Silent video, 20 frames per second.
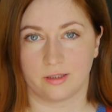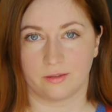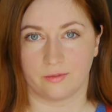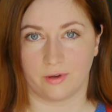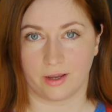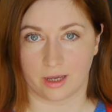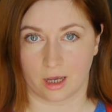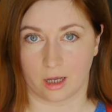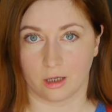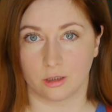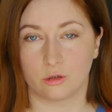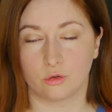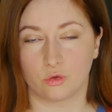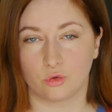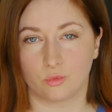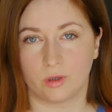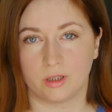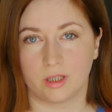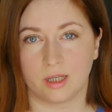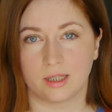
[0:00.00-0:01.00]
своя
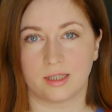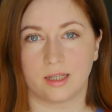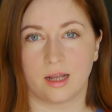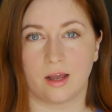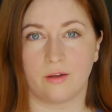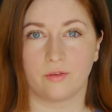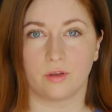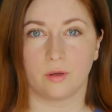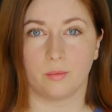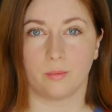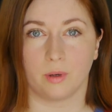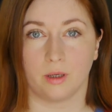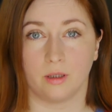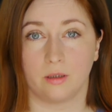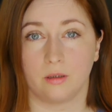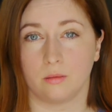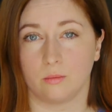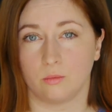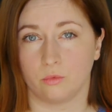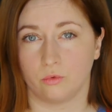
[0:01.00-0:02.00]
служба доставки,
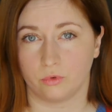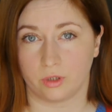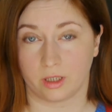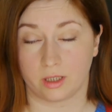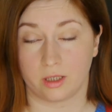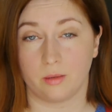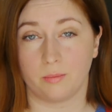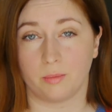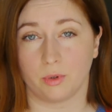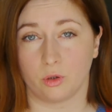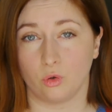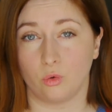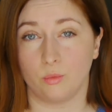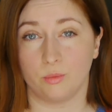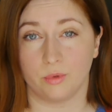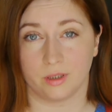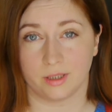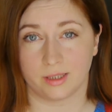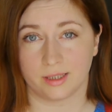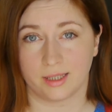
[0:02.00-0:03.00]
поэтому такие
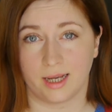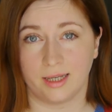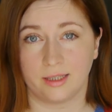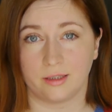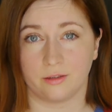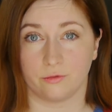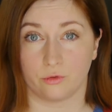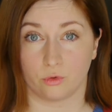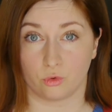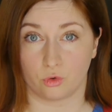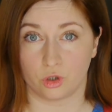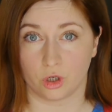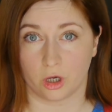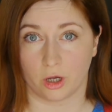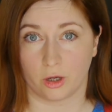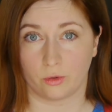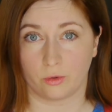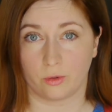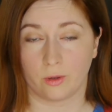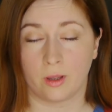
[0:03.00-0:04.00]
подобные сайты
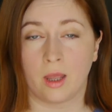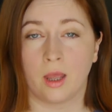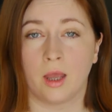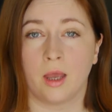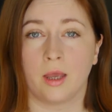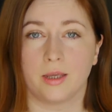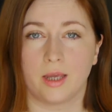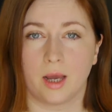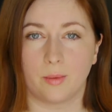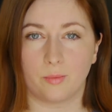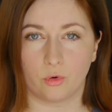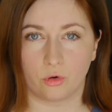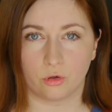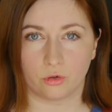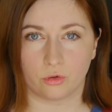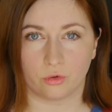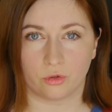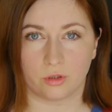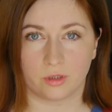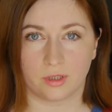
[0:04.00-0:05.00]
вручают. Я
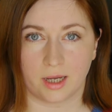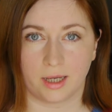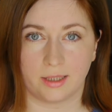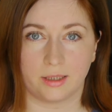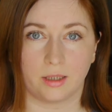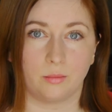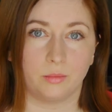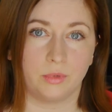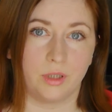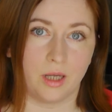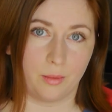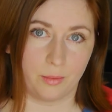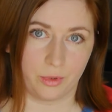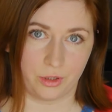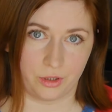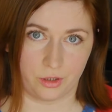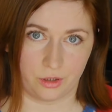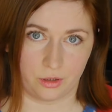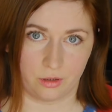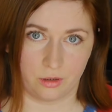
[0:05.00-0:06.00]
пользуюсь сайтом Дамы
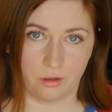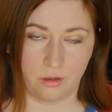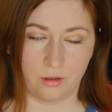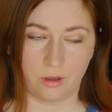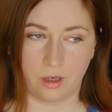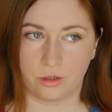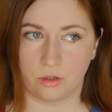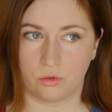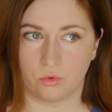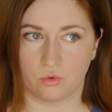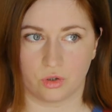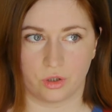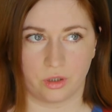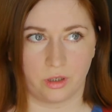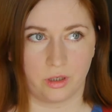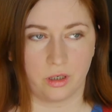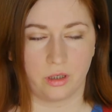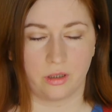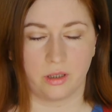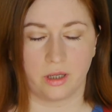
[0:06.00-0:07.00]
Идла, они уже,
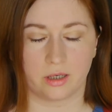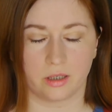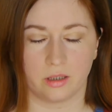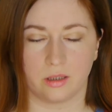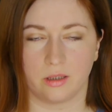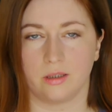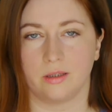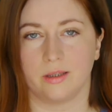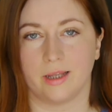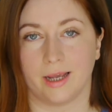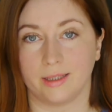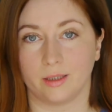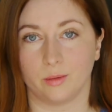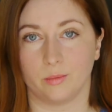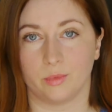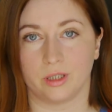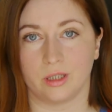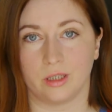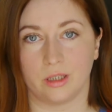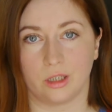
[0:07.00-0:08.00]
наверное, на, рын... на
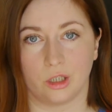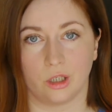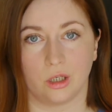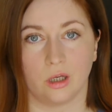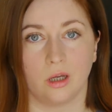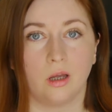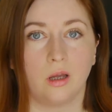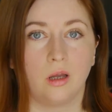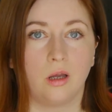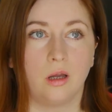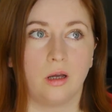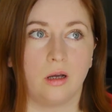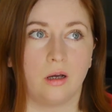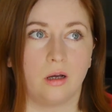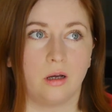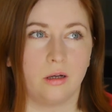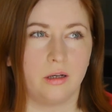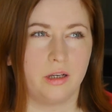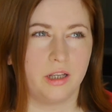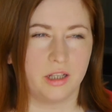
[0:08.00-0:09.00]
этом рынке
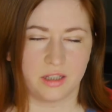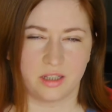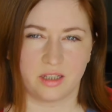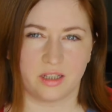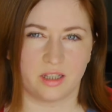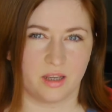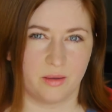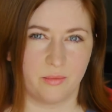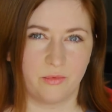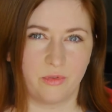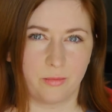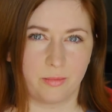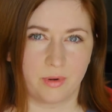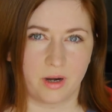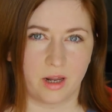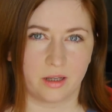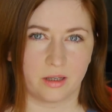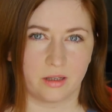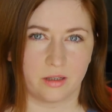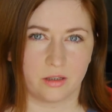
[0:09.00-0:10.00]
лет 7 в
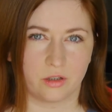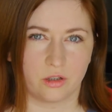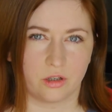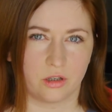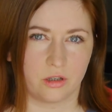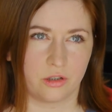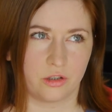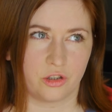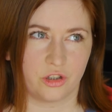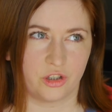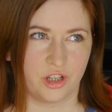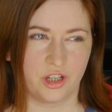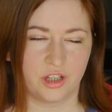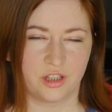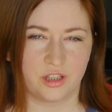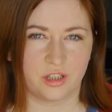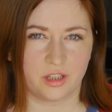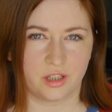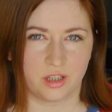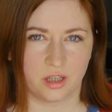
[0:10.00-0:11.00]
Праге,
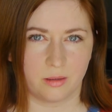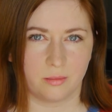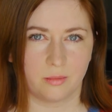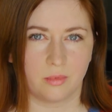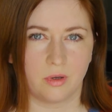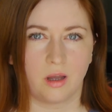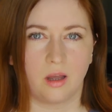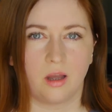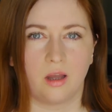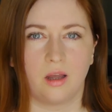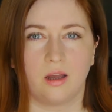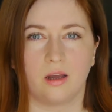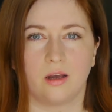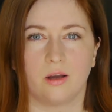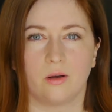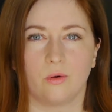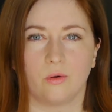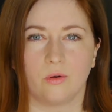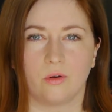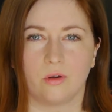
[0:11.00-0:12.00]
6-7,
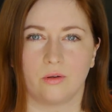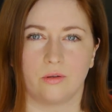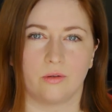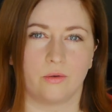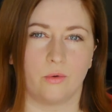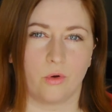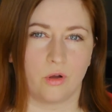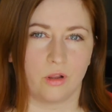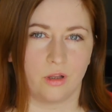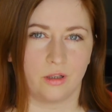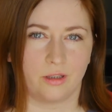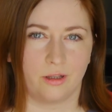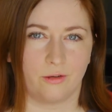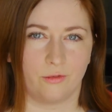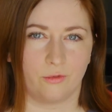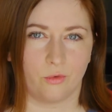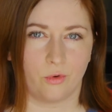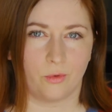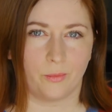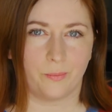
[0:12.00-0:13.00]
около
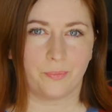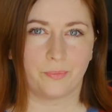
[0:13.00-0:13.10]
того